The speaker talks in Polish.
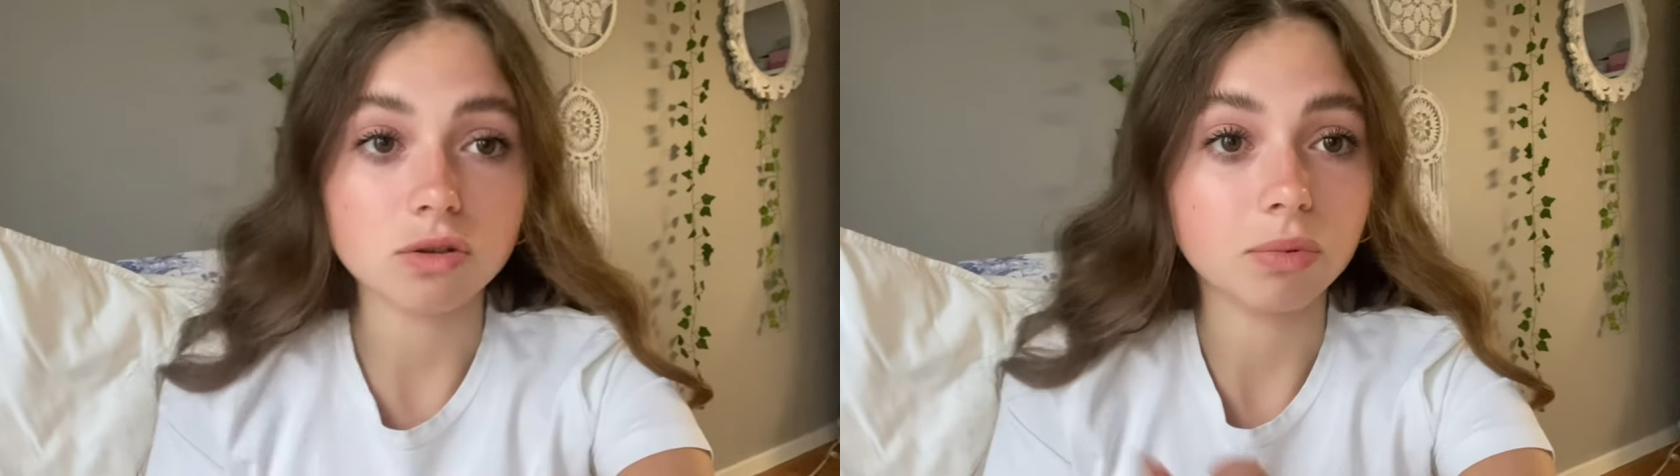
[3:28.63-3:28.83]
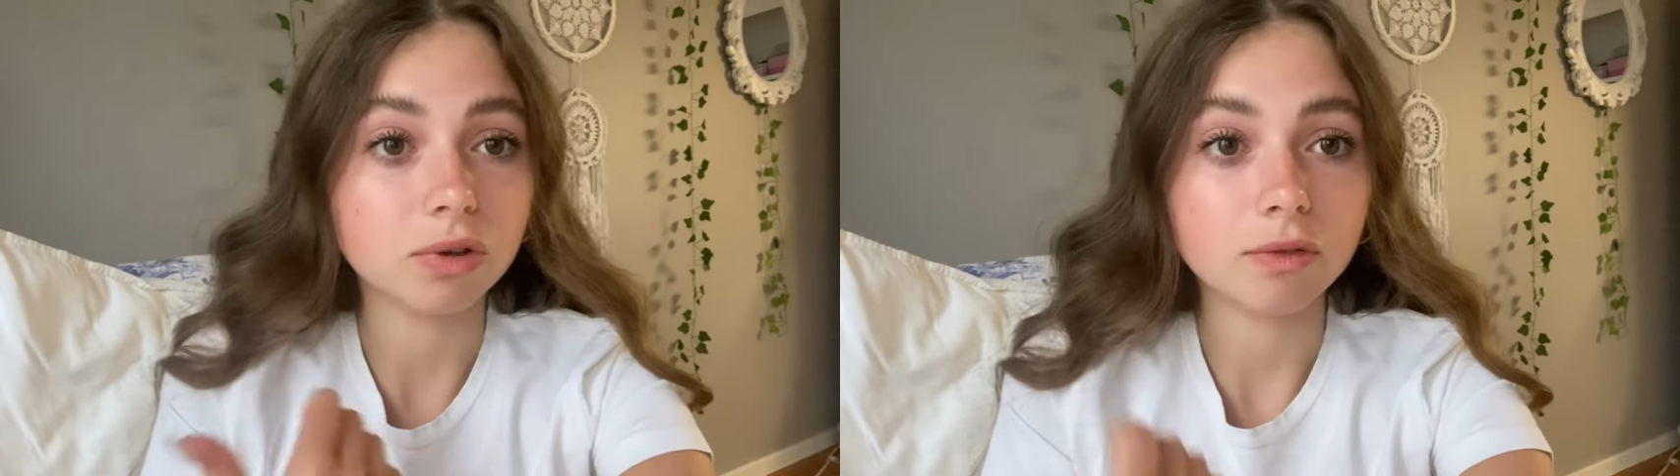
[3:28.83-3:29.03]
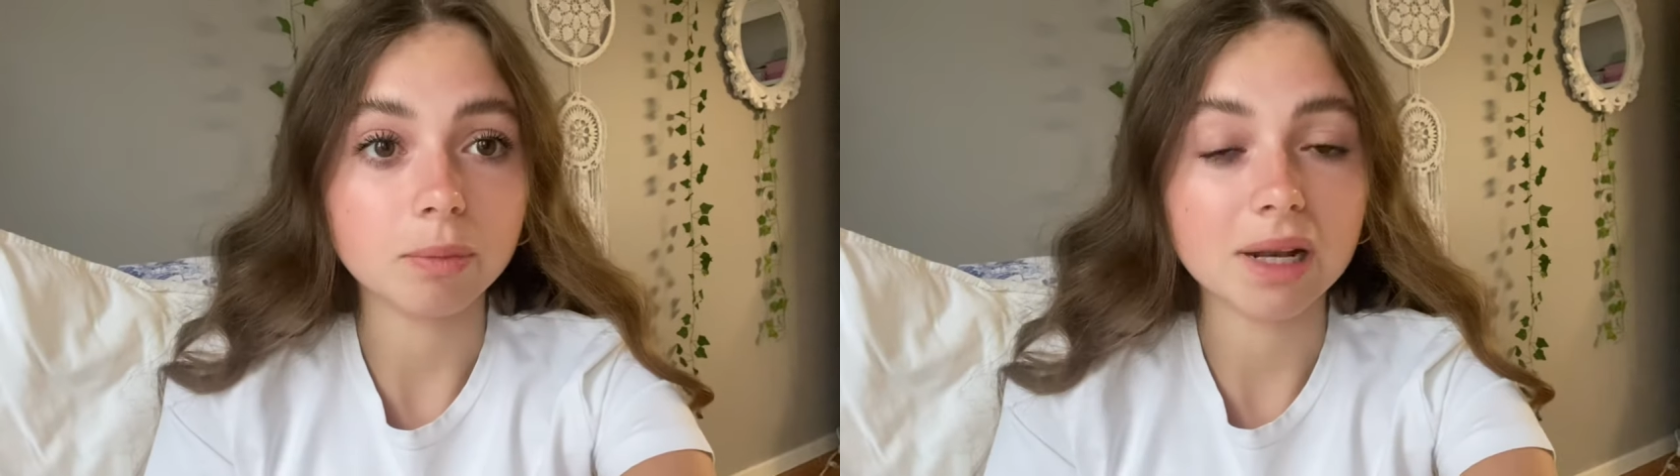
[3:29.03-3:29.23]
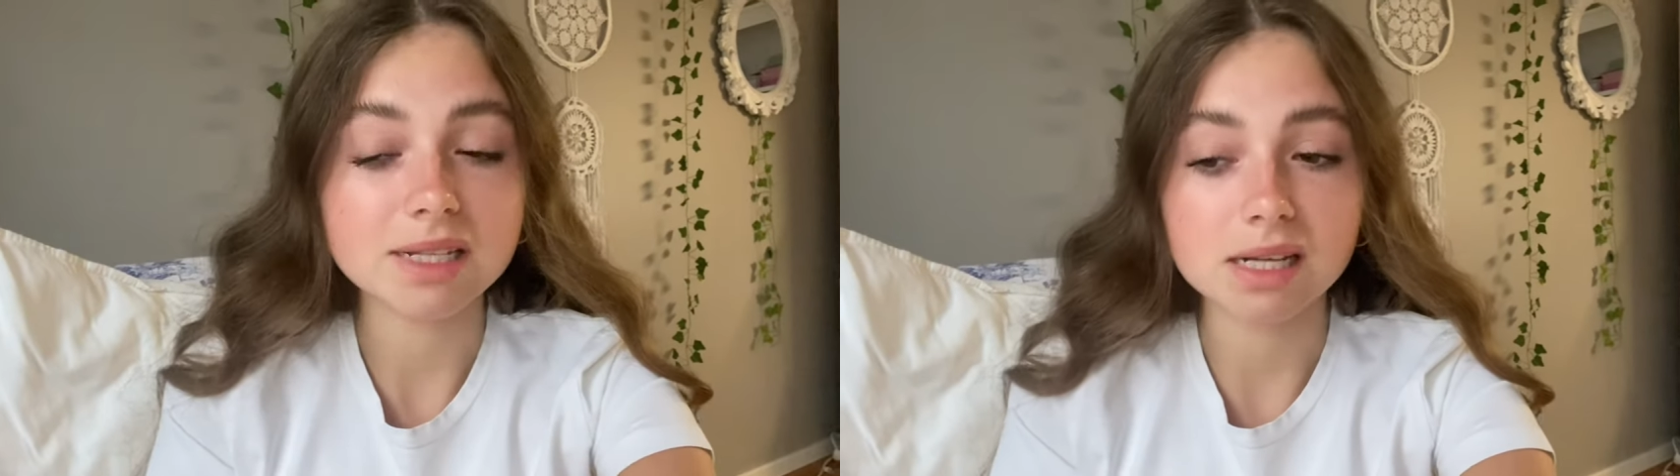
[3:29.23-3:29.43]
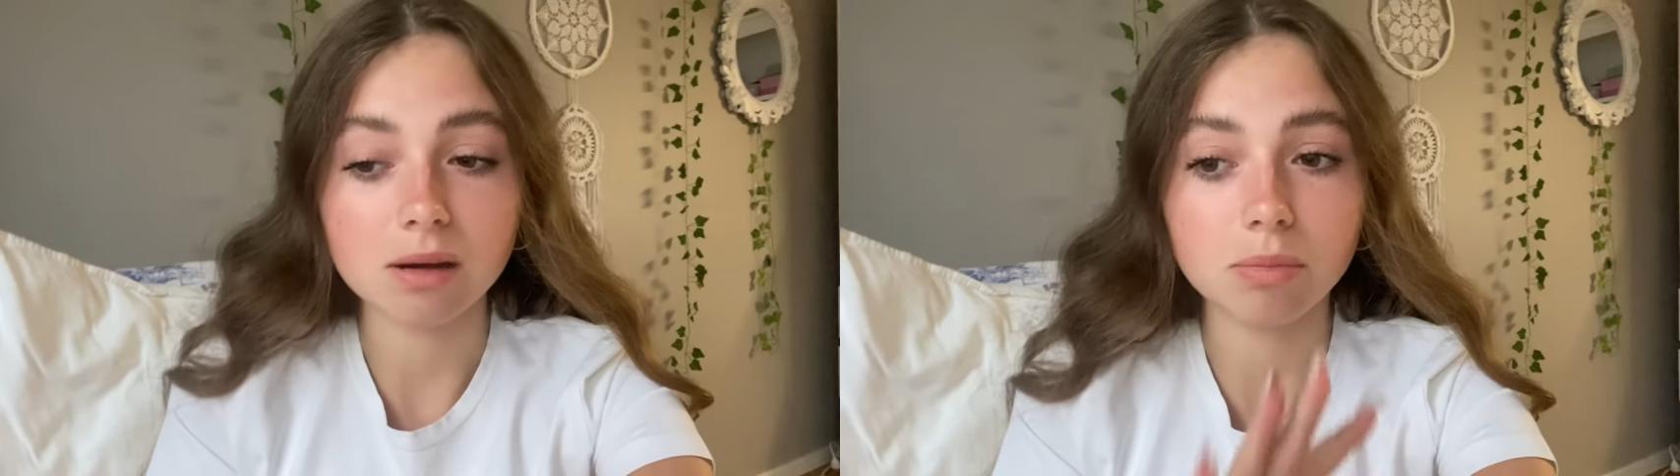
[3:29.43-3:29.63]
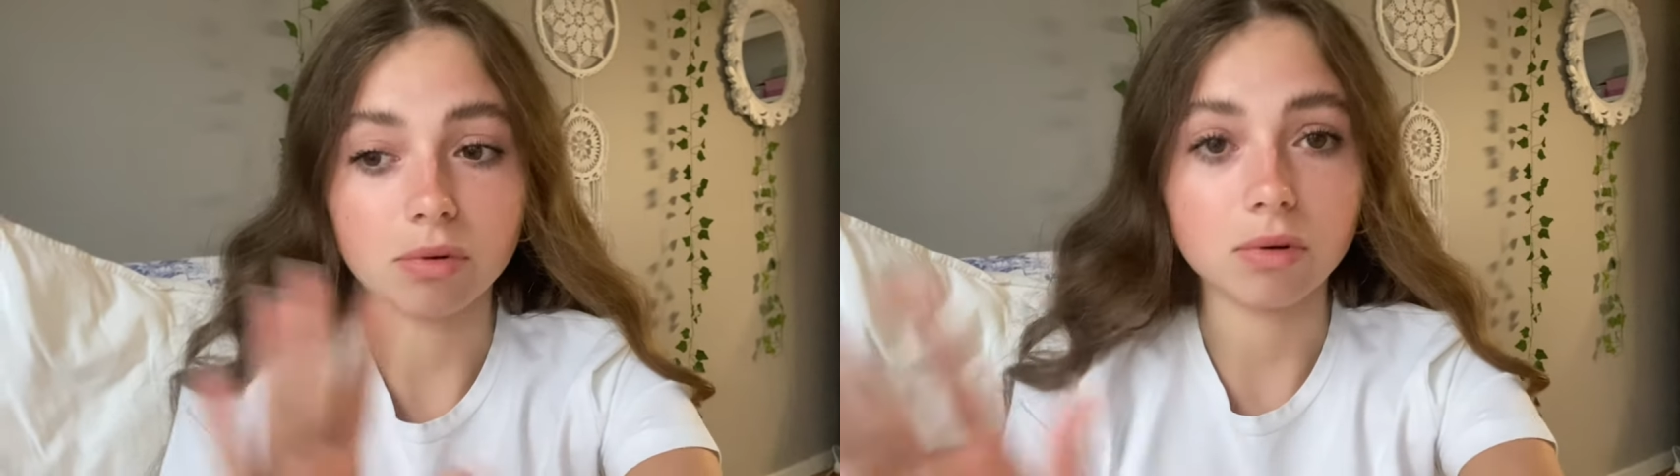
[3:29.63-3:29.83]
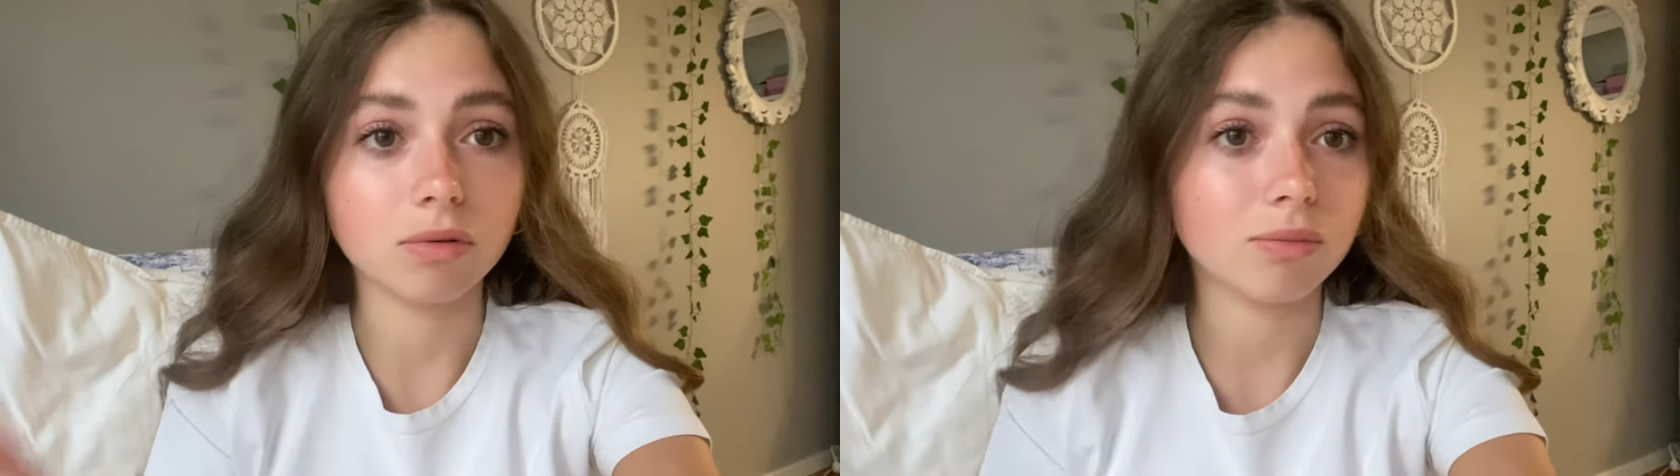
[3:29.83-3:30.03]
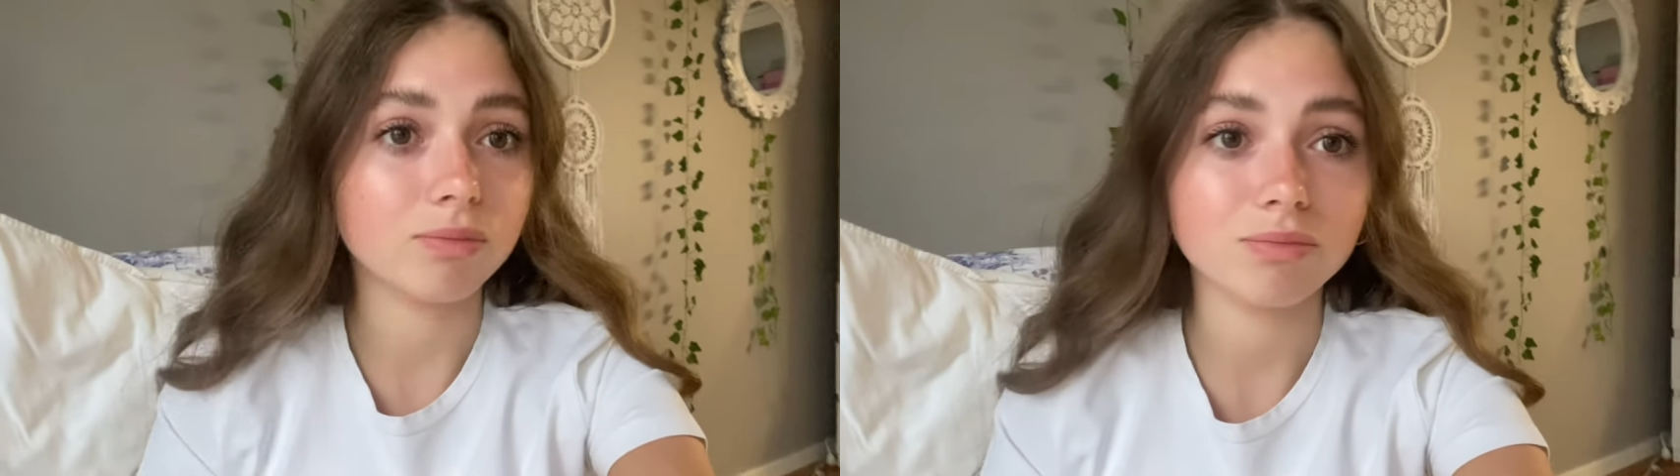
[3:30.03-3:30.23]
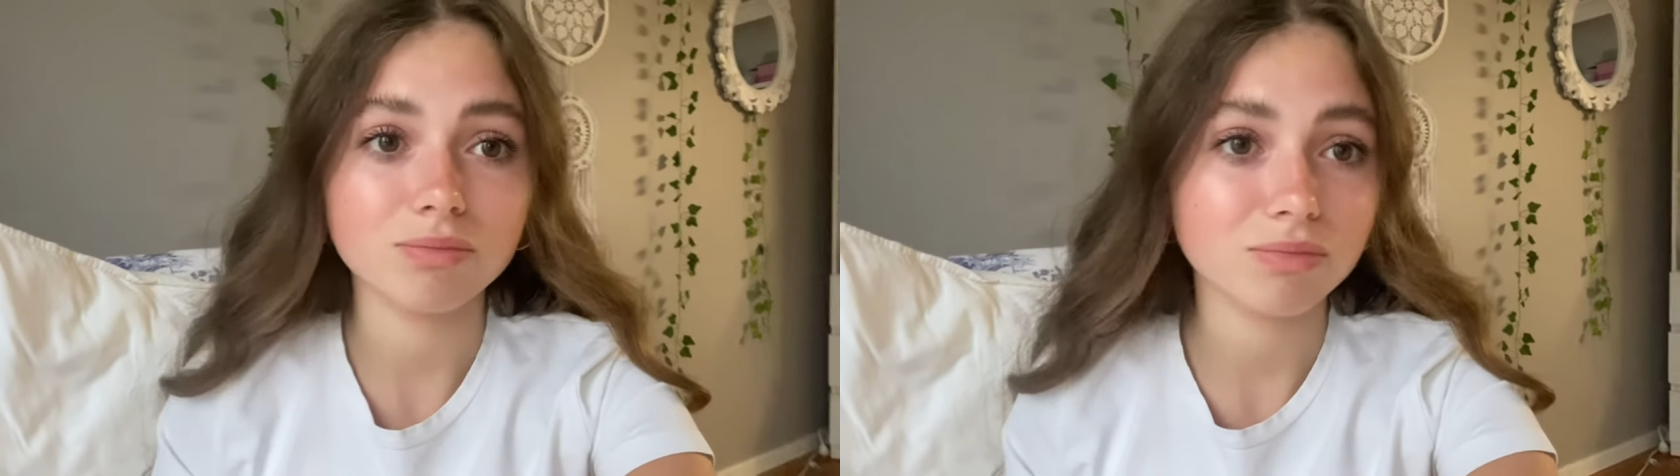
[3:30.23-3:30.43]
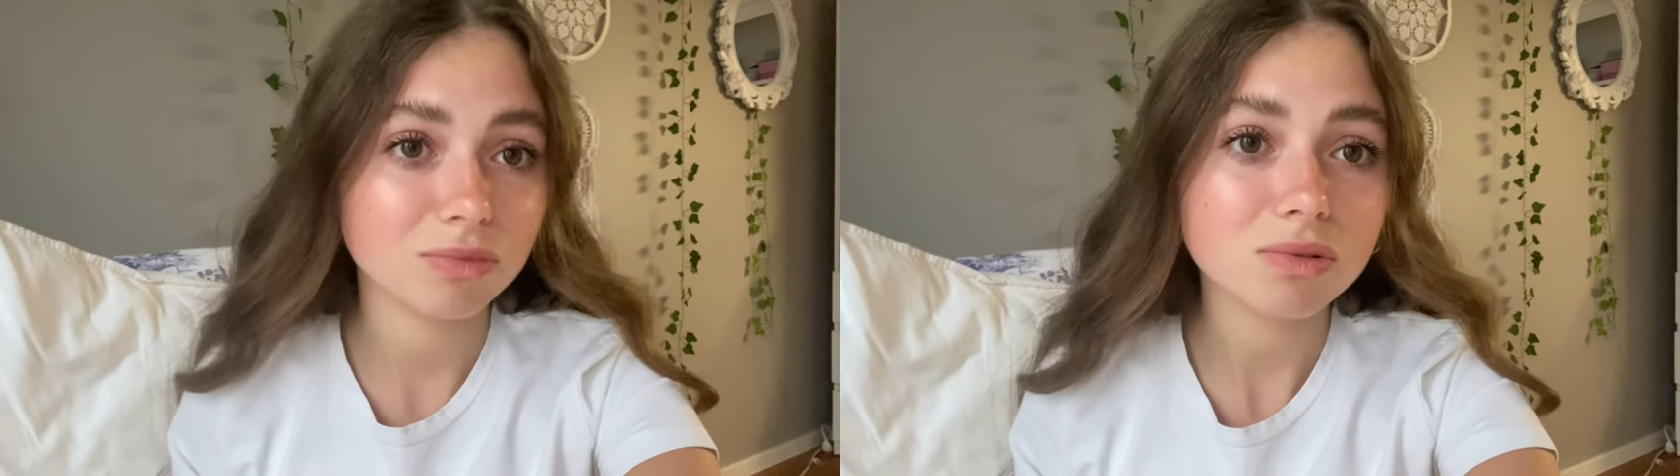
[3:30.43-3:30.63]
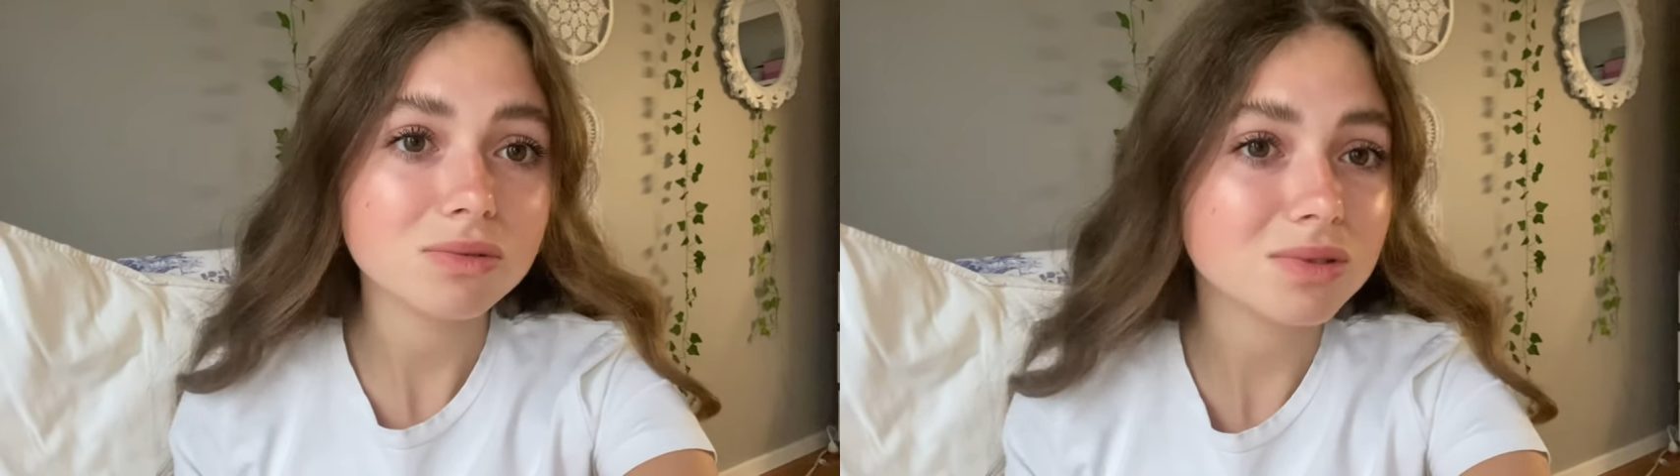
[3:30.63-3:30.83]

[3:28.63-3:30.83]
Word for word: typu nowy plecak, bo no,